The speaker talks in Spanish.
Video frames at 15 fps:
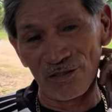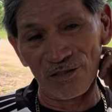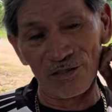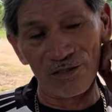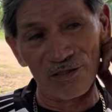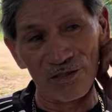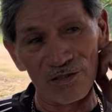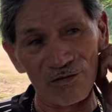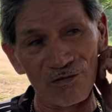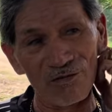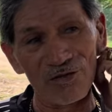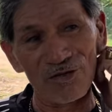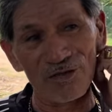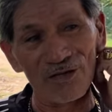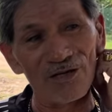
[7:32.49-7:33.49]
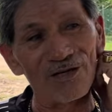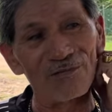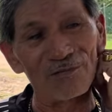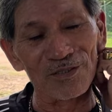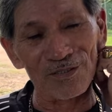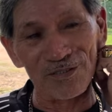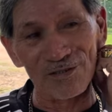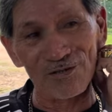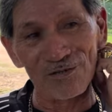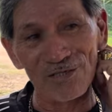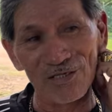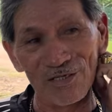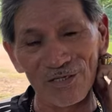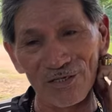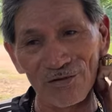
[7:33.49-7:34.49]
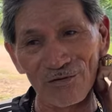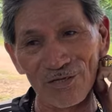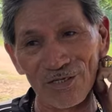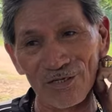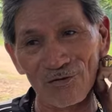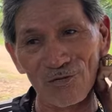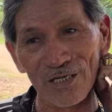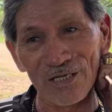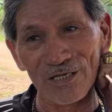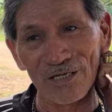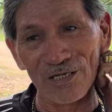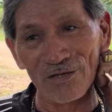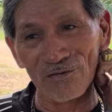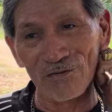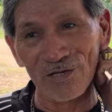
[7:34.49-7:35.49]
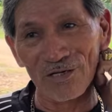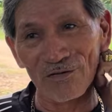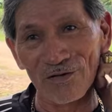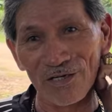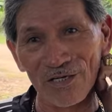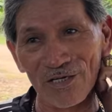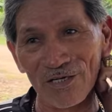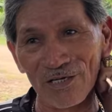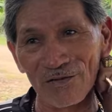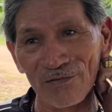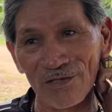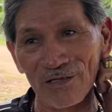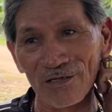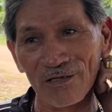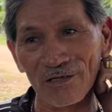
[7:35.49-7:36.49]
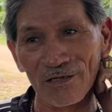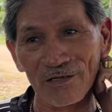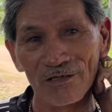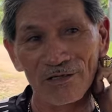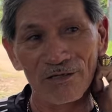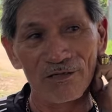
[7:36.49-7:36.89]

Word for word: le dije yo de, la misteriosa que dijo que fuera, que busque, uh, no sé qué, que iba a estar allá.